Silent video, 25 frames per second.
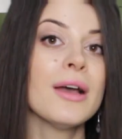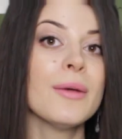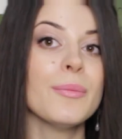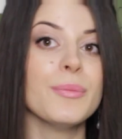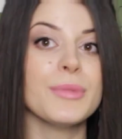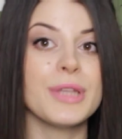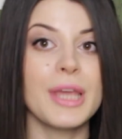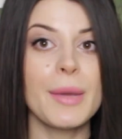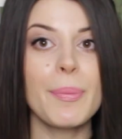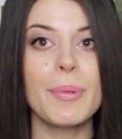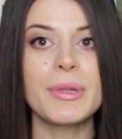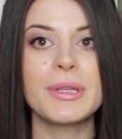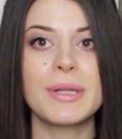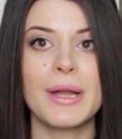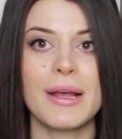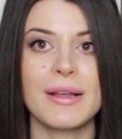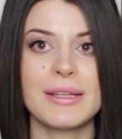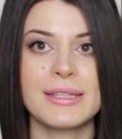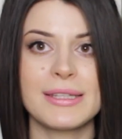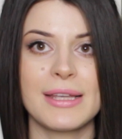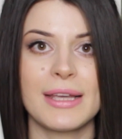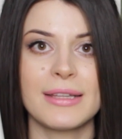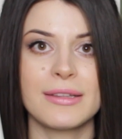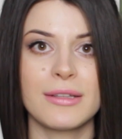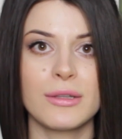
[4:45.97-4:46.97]
Мне
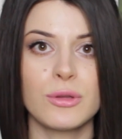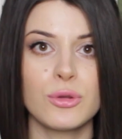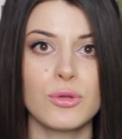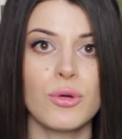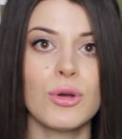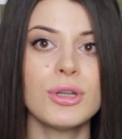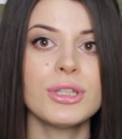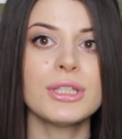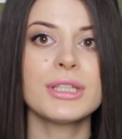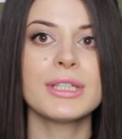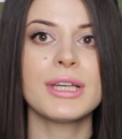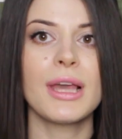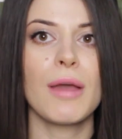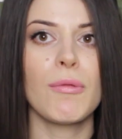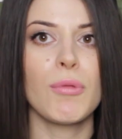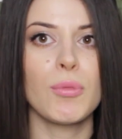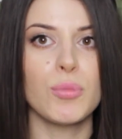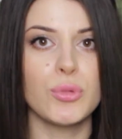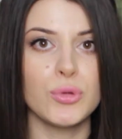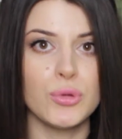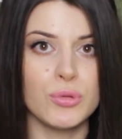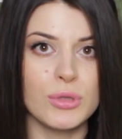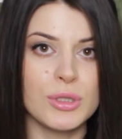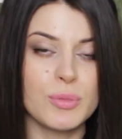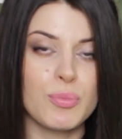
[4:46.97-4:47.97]
понравился этот тоник, я его
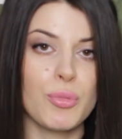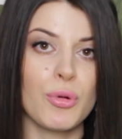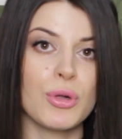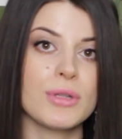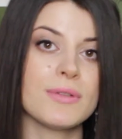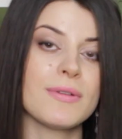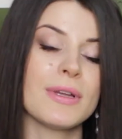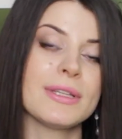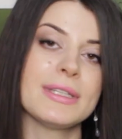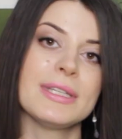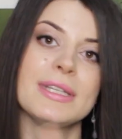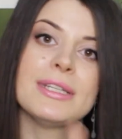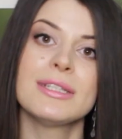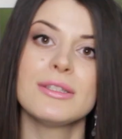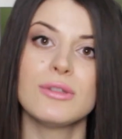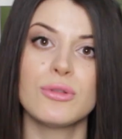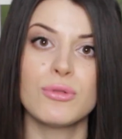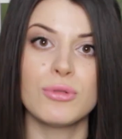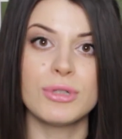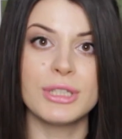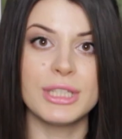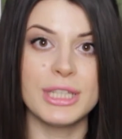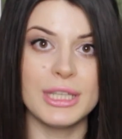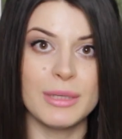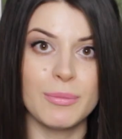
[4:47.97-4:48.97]
буду использовать и с
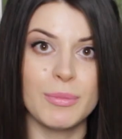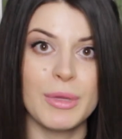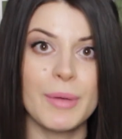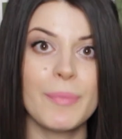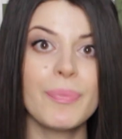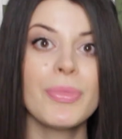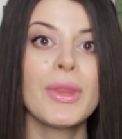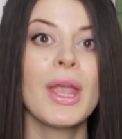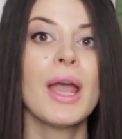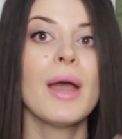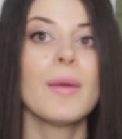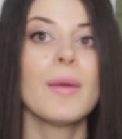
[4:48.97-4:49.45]
другими